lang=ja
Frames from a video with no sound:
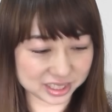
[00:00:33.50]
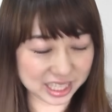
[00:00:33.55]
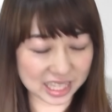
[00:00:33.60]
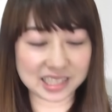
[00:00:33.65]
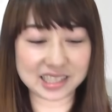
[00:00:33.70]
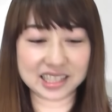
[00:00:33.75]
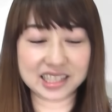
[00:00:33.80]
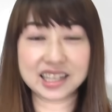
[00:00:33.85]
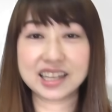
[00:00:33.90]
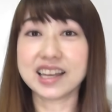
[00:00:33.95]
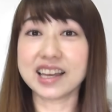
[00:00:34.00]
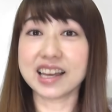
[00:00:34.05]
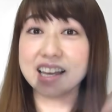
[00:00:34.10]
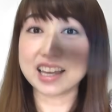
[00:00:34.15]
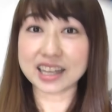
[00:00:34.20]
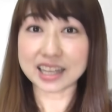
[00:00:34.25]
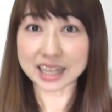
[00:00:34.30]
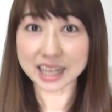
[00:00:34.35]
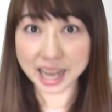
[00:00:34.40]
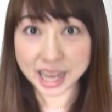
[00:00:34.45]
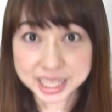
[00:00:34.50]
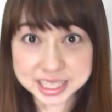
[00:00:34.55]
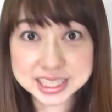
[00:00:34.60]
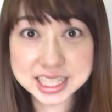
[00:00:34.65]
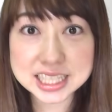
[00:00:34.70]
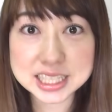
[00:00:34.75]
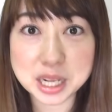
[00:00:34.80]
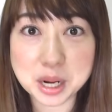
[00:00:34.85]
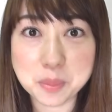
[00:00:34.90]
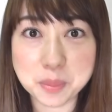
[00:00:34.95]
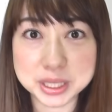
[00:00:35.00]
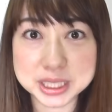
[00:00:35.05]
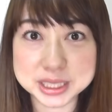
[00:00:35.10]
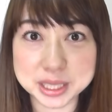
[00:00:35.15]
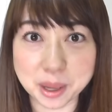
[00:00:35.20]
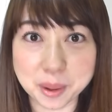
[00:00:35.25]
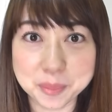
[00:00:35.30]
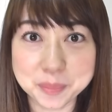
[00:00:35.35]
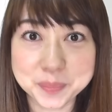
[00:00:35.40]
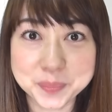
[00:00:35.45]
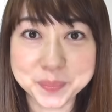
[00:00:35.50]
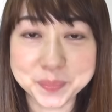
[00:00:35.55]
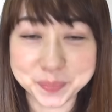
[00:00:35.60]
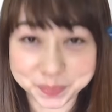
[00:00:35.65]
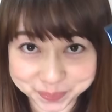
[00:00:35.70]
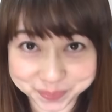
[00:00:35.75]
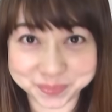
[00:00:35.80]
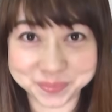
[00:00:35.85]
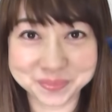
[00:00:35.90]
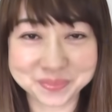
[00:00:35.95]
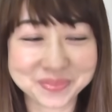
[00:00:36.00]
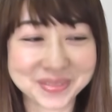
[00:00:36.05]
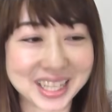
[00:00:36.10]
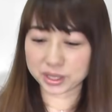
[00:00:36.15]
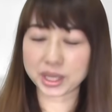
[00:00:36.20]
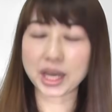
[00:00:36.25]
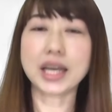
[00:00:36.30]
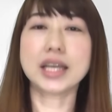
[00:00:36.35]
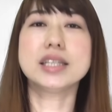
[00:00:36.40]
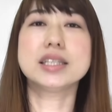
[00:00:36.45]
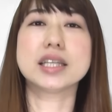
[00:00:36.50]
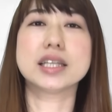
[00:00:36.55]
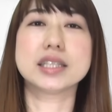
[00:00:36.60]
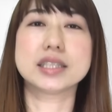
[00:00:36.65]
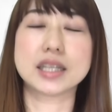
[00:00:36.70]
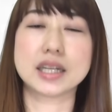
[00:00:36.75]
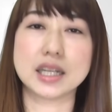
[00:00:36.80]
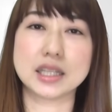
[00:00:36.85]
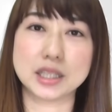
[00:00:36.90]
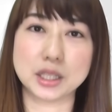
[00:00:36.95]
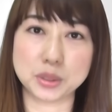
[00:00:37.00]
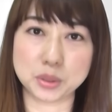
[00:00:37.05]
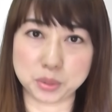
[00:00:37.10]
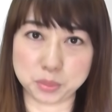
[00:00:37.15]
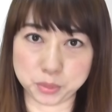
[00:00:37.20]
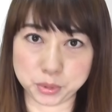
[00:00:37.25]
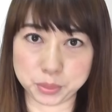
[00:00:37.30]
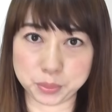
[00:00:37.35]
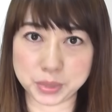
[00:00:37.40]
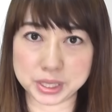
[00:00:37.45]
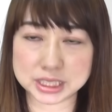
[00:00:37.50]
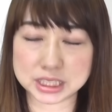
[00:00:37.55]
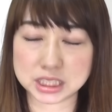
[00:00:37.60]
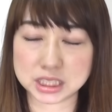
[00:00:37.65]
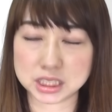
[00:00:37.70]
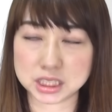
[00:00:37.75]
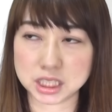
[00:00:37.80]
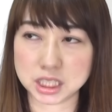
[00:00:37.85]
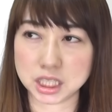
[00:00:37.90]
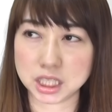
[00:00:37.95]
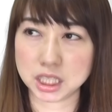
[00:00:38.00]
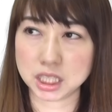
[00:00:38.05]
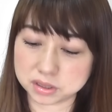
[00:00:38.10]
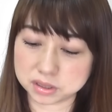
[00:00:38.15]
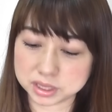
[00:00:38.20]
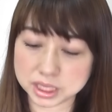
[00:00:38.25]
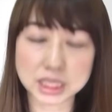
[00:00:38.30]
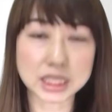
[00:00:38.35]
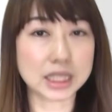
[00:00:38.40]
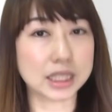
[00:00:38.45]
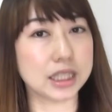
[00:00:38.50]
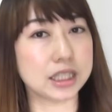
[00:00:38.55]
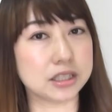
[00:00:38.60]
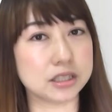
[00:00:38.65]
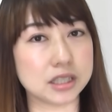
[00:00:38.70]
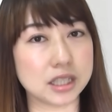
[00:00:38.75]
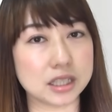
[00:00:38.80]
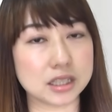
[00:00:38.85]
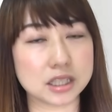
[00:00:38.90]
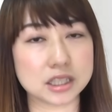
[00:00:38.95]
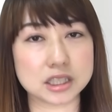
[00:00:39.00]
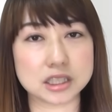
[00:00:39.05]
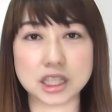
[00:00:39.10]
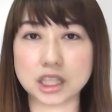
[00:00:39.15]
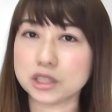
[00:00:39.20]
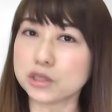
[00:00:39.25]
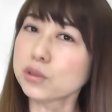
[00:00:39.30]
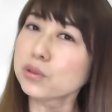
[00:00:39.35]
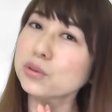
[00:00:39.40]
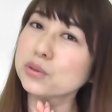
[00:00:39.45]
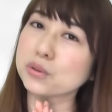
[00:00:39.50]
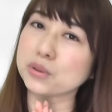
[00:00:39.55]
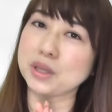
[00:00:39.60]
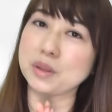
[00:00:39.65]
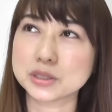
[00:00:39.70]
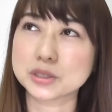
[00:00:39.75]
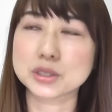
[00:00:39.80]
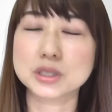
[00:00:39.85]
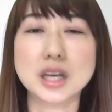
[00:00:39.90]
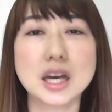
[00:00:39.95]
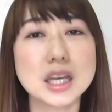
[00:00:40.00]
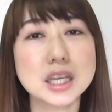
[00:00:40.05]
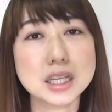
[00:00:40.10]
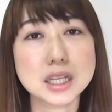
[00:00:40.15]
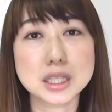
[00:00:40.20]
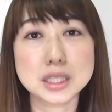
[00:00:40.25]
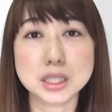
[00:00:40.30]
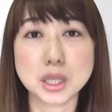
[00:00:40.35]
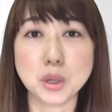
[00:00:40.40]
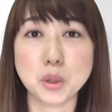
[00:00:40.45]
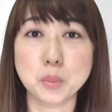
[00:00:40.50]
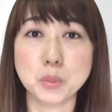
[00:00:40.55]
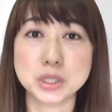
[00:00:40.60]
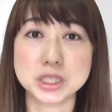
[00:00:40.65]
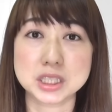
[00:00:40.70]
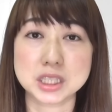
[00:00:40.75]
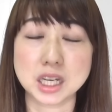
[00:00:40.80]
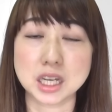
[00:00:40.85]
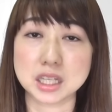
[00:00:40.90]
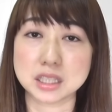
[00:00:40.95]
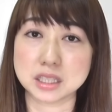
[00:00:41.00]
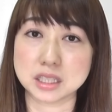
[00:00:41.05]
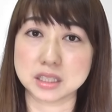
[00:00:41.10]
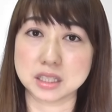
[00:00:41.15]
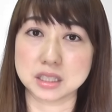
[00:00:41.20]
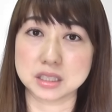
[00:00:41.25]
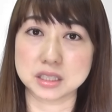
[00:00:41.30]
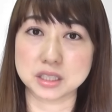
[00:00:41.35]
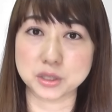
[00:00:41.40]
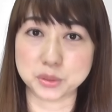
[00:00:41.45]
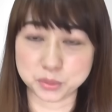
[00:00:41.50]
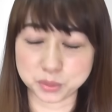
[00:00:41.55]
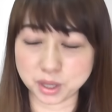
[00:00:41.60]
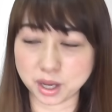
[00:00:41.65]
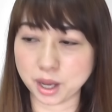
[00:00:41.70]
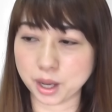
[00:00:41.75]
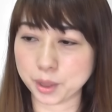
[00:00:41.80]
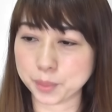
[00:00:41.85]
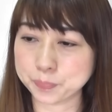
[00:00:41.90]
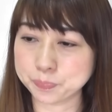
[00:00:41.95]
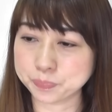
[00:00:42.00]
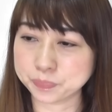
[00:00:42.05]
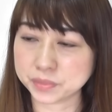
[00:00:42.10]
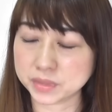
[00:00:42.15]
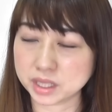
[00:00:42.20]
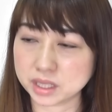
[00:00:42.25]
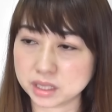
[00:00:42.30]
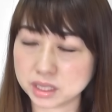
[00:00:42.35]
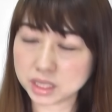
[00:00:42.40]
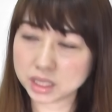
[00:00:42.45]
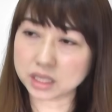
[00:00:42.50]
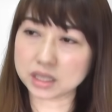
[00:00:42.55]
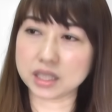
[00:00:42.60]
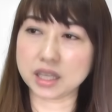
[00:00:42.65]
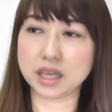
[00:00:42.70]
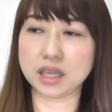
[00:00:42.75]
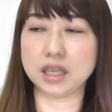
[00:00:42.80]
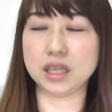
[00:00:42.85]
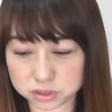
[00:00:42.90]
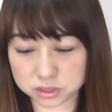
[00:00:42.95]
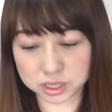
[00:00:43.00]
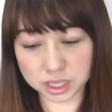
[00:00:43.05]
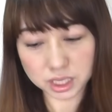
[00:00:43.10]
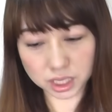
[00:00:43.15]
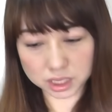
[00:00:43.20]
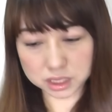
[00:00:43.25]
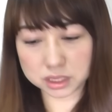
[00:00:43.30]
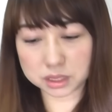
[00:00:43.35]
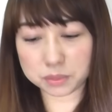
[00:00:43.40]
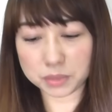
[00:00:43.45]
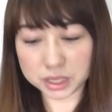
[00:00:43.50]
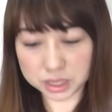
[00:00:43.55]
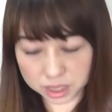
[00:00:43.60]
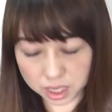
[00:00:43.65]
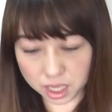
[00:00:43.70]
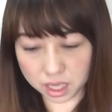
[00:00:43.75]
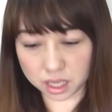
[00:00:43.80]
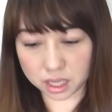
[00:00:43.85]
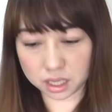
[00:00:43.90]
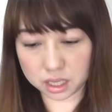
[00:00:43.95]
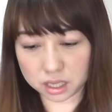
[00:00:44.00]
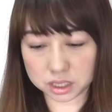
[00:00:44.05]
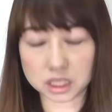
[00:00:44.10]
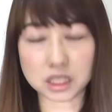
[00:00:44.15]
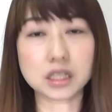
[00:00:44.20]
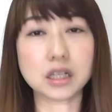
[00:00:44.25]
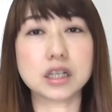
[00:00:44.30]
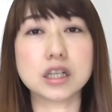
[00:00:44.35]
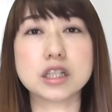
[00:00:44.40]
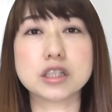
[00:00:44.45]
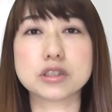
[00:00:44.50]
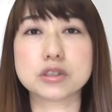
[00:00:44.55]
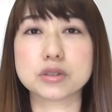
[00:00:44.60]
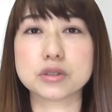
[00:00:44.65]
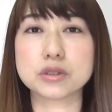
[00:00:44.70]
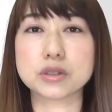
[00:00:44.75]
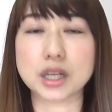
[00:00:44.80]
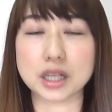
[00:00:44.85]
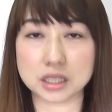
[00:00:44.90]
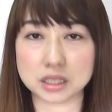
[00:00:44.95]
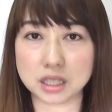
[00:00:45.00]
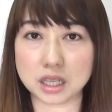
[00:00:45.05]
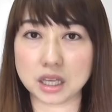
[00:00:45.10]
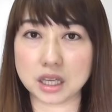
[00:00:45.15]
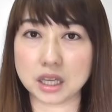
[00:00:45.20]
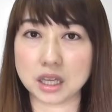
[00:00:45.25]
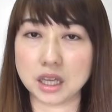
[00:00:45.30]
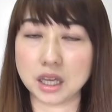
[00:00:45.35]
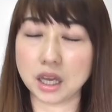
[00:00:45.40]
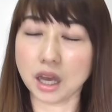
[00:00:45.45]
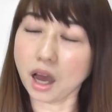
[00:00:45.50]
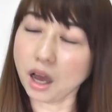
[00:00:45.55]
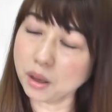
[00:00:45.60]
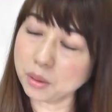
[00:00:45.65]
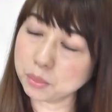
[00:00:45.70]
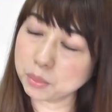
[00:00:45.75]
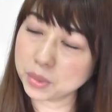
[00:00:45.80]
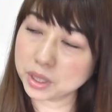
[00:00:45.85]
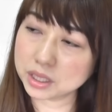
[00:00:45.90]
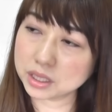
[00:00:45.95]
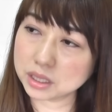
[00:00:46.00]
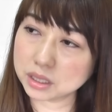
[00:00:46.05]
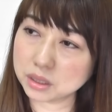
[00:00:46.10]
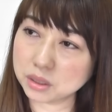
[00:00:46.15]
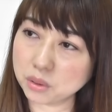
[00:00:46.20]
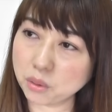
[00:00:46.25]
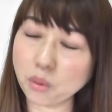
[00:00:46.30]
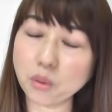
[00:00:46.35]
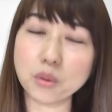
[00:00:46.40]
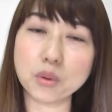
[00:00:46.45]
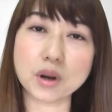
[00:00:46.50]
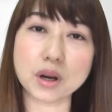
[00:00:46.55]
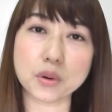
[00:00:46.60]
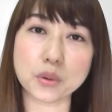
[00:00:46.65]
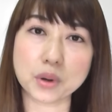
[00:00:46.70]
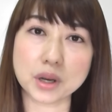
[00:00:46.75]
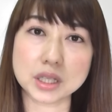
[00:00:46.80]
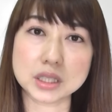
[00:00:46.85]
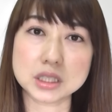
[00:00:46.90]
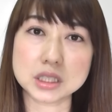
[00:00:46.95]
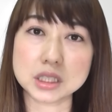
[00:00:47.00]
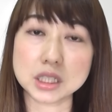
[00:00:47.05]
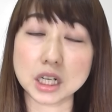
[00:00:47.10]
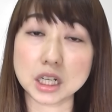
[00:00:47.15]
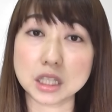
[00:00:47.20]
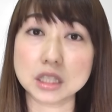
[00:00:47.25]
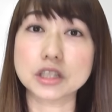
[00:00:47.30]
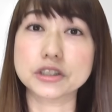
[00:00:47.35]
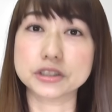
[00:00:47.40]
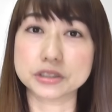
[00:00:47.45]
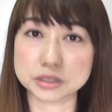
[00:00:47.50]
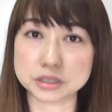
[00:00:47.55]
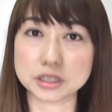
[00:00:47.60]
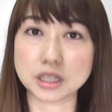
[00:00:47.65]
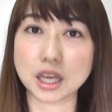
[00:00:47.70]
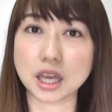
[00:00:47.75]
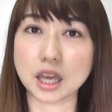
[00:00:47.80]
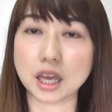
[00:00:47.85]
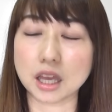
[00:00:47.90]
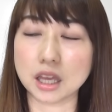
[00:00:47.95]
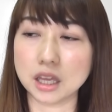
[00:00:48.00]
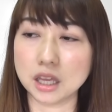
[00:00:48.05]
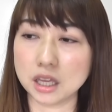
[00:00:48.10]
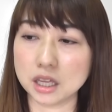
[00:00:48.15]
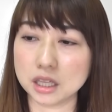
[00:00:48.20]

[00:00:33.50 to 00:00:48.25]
じゃん、改善されました。うん、改善されたと思います。ただですね、私ね、ちょっとね、使い方を間違えてたっていうか、なんかね、使い始めて1ヶ月ぐらいで、あんまり効果を感じられなくて、